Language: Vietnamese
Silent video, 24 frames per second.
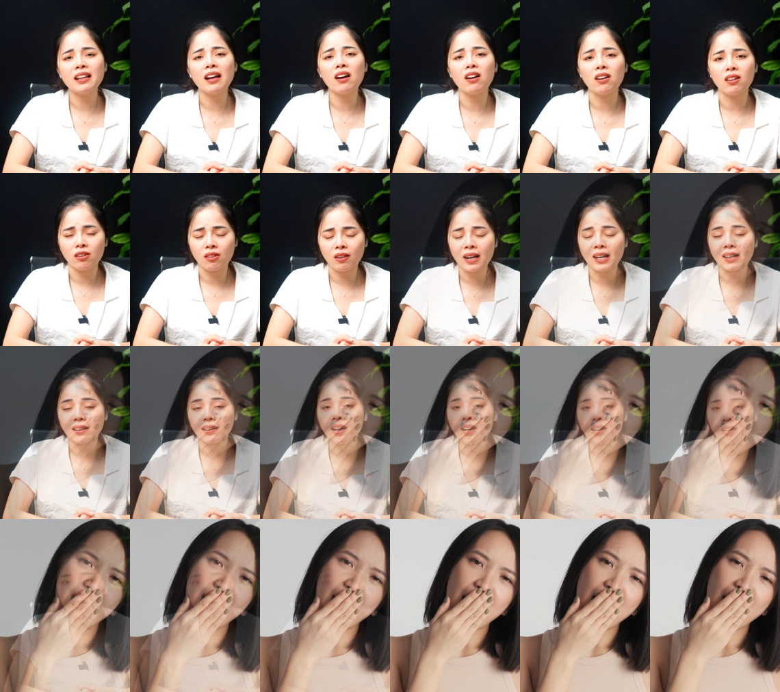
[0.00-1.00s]
thở nó càng
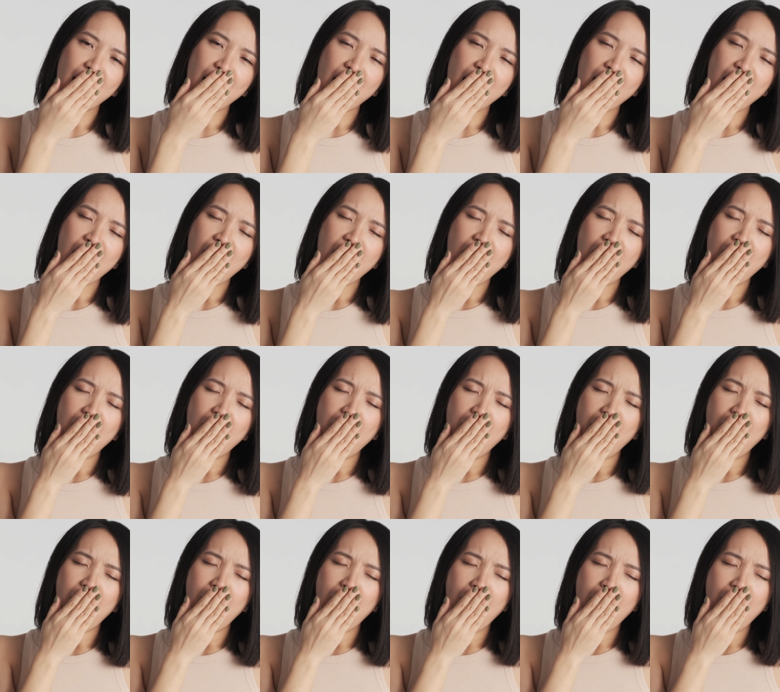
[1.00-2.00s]
nặng hơn và có thêm
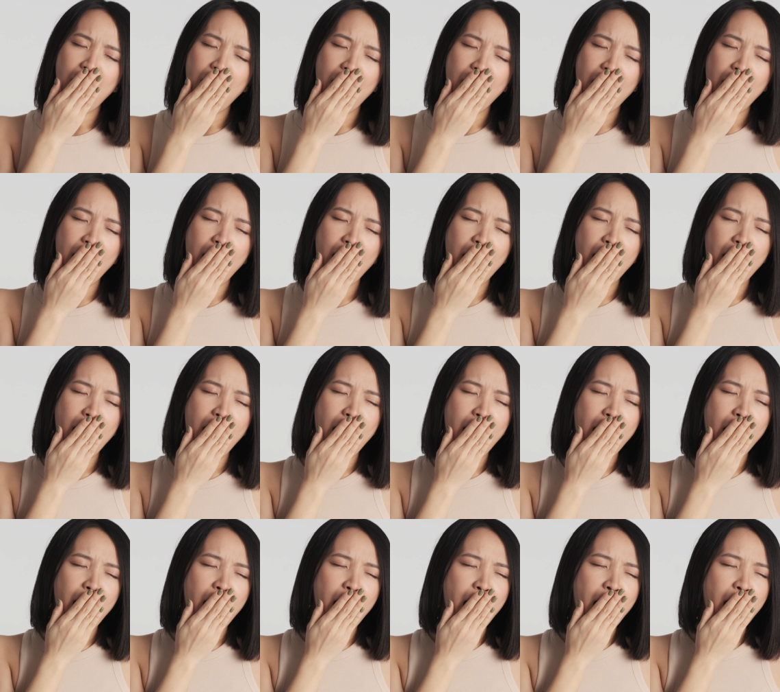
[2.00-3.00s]
một chút mùi nữa. Và
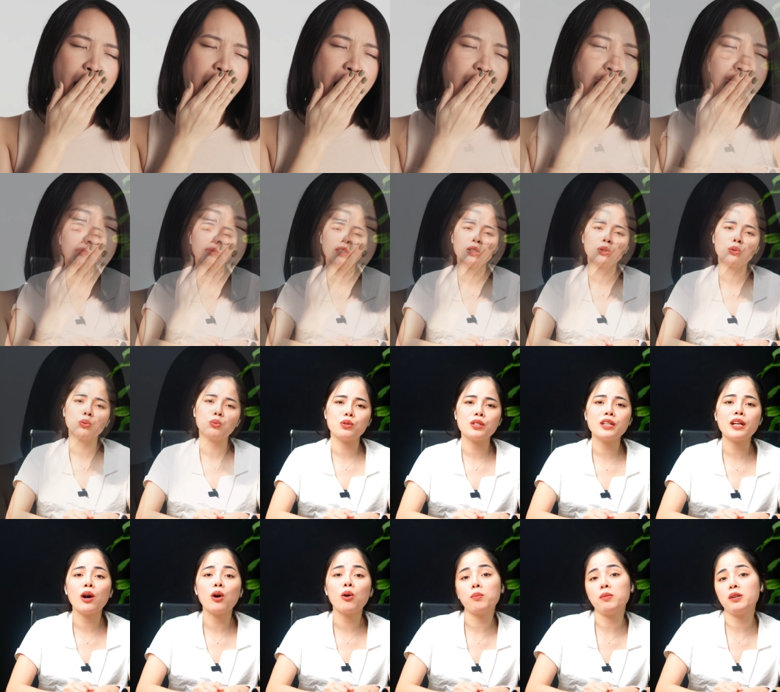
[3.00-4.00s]
nếu như mà mình không thích thú
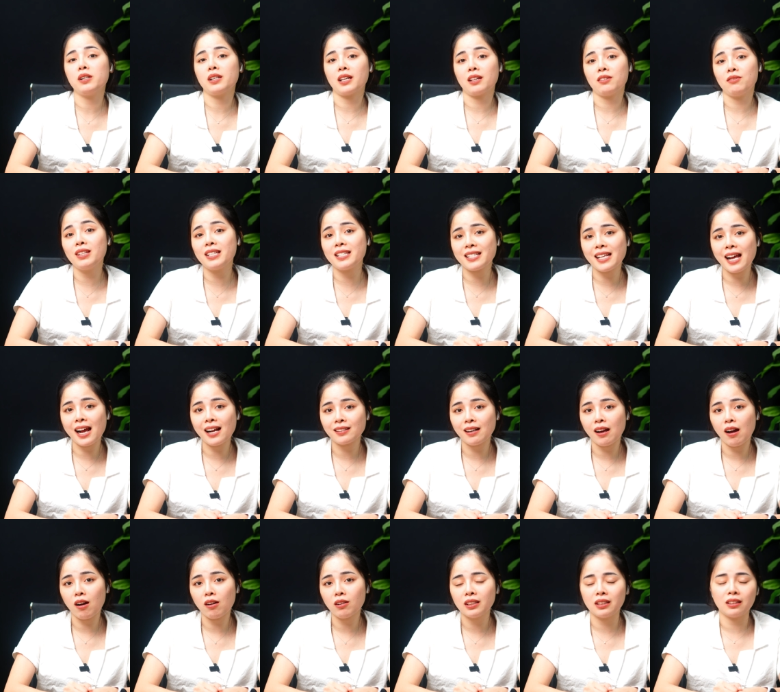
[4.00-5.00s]
nhau với cái vị giác
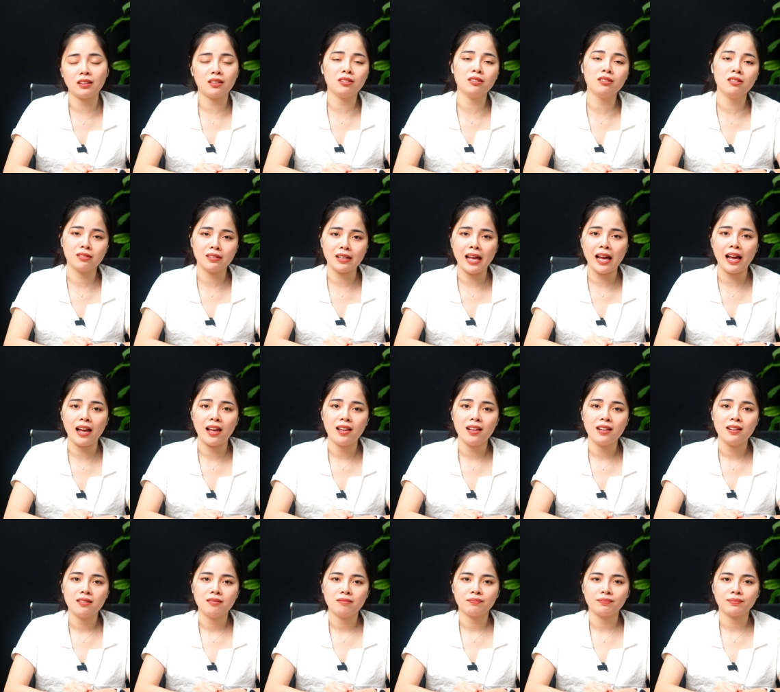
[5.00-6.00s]
đó thì thường là
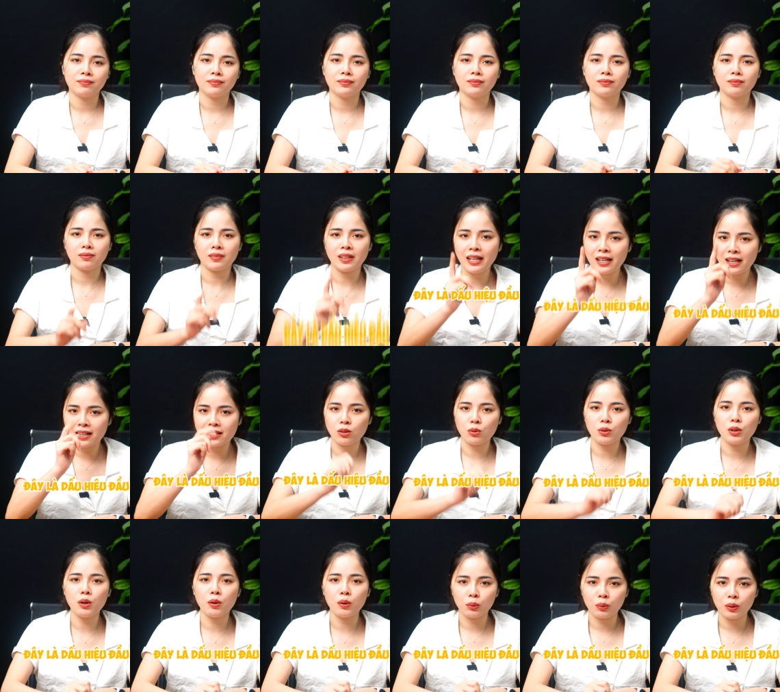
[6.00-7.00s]
đây là
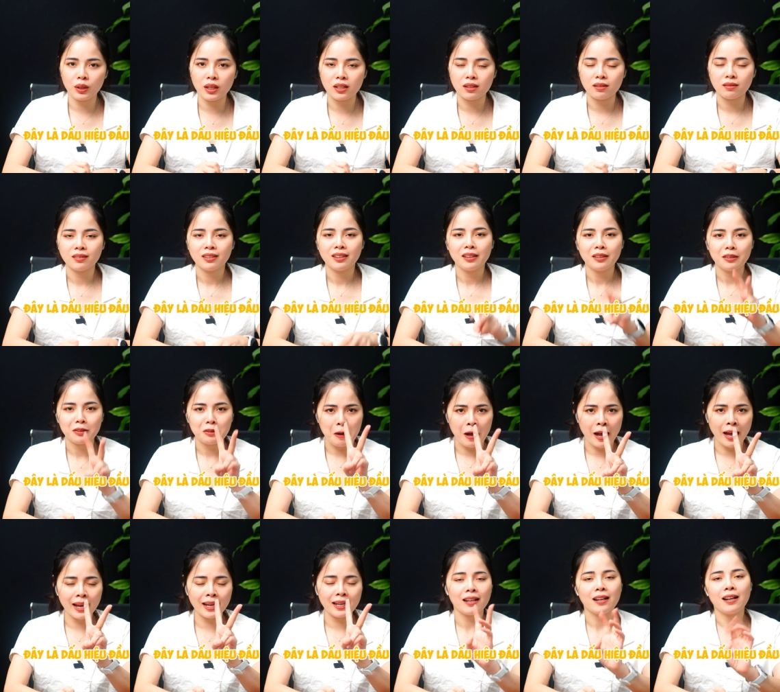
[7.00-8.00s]
dấu hiệu đầu tiên. Thứ
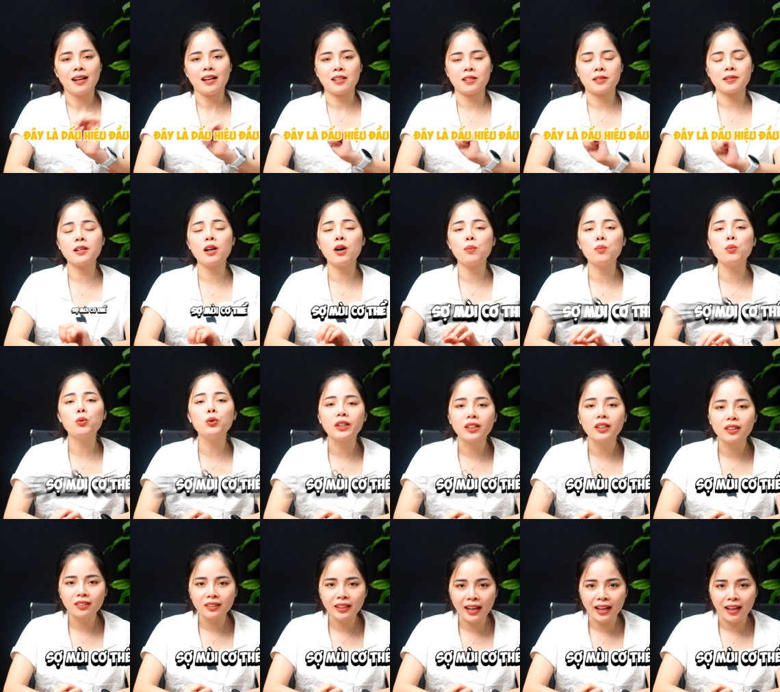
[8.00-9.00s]
hai là sợ mùi
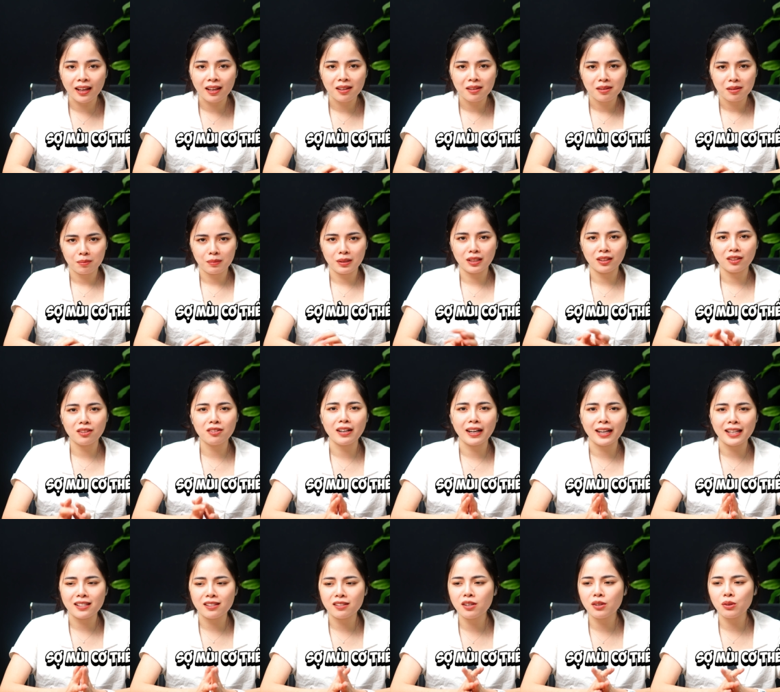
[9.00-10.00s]
cơ thể. Bình thường
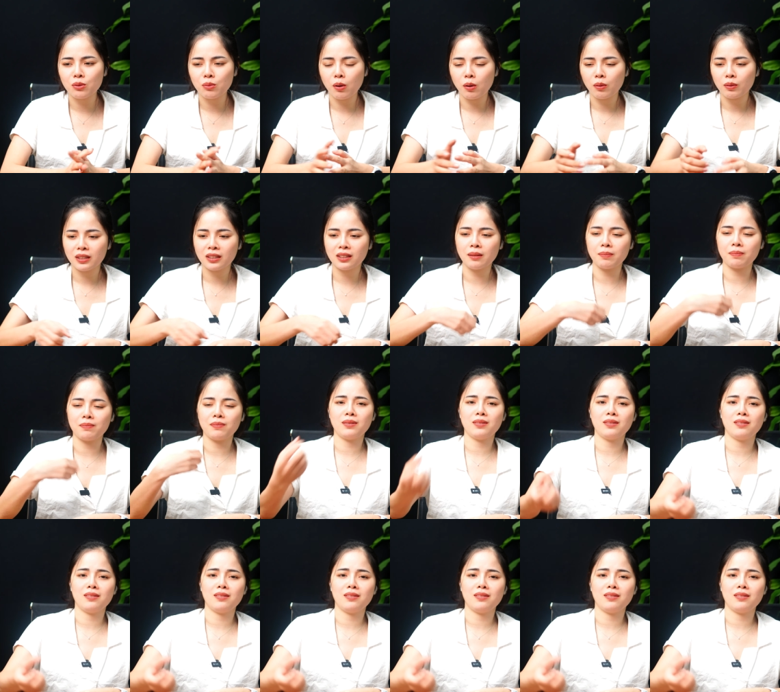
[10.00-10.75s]
ngày xưa đúng không, đi tập